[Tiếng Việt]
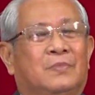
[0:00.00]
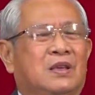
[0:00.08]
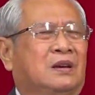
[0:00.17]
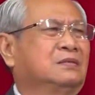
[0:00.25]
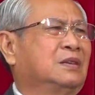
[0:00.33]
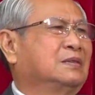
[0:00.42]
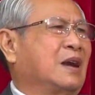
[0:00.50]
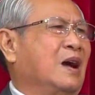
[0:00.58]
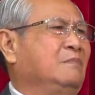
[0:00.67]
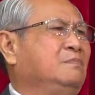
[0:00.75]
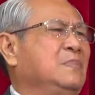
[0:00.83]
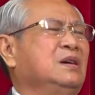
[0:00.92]
Bây giờ người ta
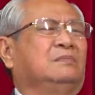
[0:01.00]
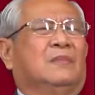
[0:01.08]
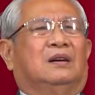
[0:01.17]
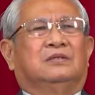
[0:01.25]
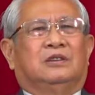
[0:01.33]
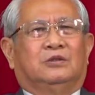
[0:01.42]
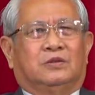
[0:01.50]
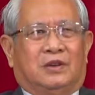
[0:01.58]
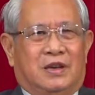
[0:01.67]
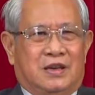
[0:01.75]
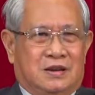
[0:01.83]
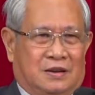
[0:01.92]
trả biết bao nhiêu
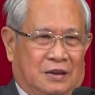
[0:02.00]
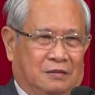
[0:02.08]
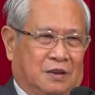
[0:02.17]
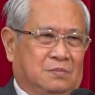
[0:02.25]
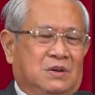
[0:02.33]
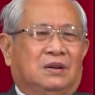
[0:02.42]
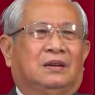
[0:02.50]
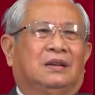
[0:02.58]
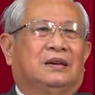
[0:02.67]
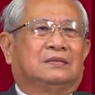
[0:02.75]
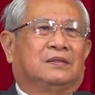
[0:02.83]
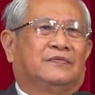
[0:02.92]
tiền để có thể bước
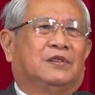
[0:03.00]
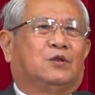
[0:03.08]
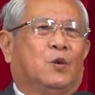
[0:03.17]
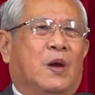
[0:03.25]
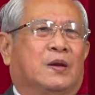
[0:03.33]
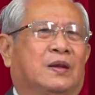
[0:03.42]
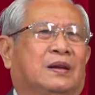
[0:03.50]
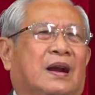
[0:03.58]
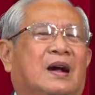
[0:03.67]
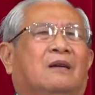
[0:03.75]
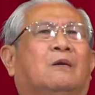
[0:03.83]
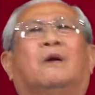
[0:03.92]
lên cái phi thuyền đi
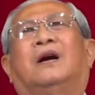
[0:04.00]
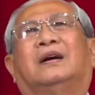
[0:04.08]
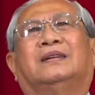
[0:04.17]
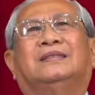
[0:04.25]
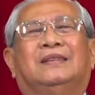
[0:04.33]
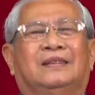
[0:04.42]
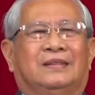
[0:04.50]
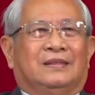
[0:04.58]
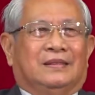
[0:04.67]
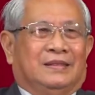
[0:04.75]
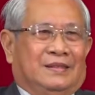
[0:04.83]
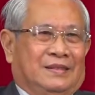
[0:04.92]
ra khỏi
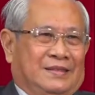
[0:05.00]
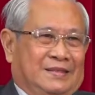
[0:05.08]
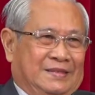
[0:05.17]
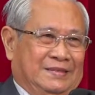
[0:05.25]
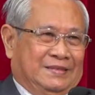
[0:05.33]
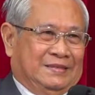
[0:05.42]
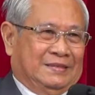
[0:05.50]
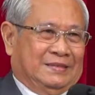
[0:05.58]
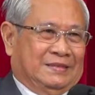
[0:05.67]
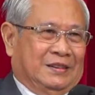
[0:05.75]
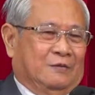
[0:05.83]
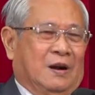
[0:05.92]

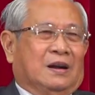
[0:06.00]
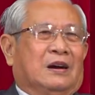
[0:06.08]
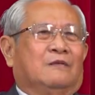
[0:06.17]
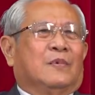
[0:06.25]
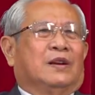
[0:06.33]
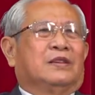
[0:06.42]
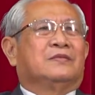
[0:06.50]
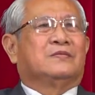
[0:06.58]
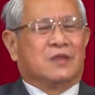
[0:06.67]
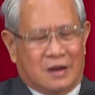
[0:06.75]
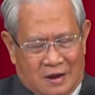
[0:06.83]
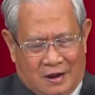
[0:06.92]
cái khoảng không này để
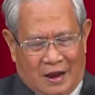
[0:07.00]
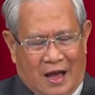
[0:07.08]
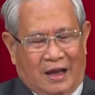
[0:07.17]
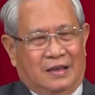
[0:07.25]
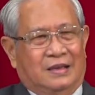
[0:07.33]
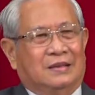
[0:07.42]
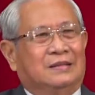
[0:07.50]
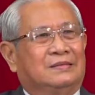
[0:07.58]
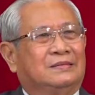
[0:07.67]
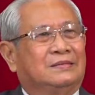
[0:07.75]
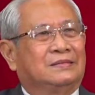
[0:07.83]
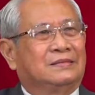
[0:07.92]
nhìn lại
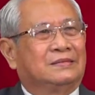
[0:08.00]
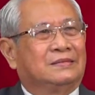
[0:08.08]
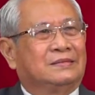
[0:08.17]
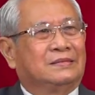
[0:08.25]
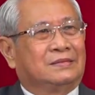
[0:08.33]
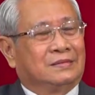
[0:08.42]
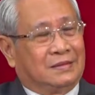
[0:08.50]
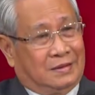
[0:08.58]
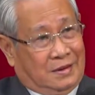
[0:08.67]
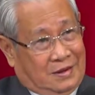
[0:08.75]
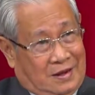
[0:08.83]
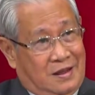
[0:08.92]

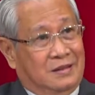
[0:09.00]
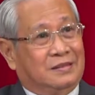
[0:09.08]
cái trái